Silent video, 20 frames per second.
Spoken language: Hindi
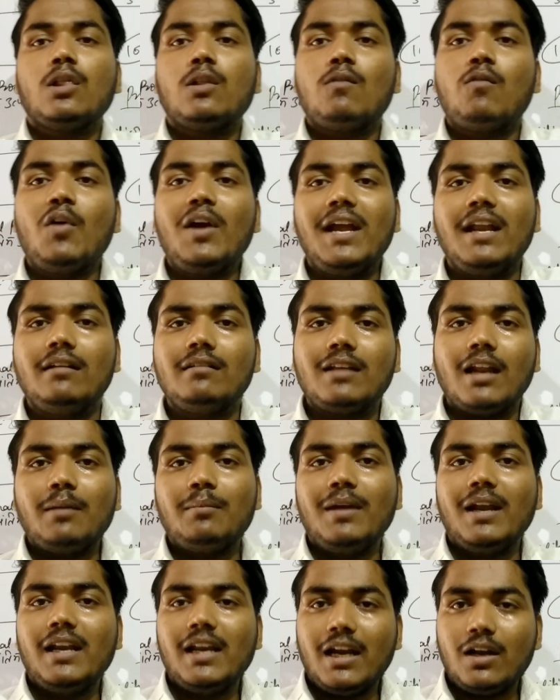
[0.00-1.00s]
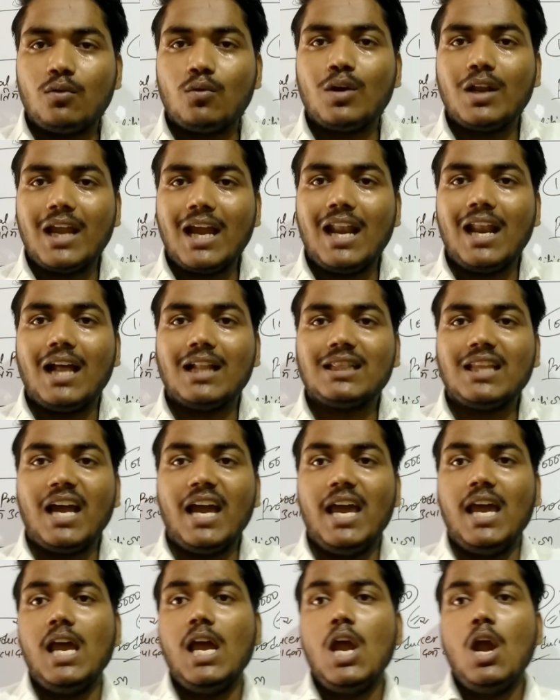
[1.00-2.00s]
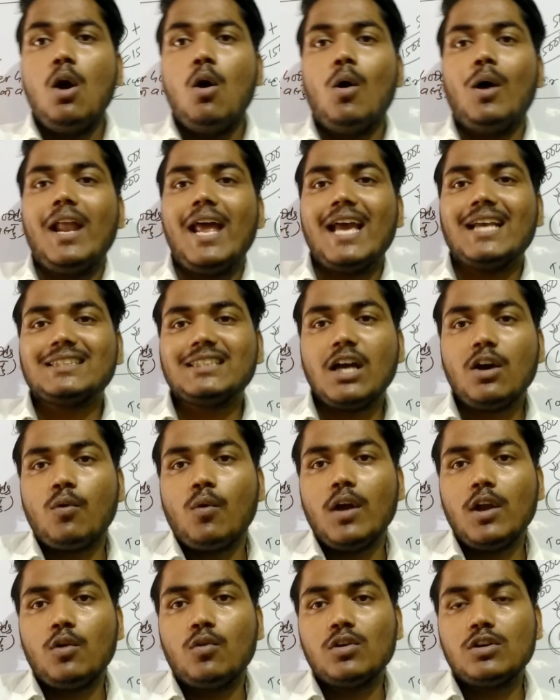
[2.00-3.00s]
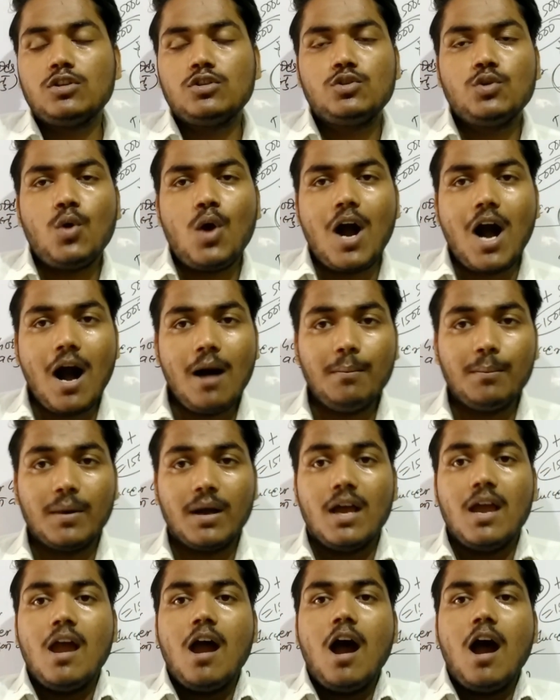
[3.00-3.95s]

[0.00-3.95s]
तो वो इंटरमीडिएट गुड कहलाता है और ऐसा कोई गुड्स जो हम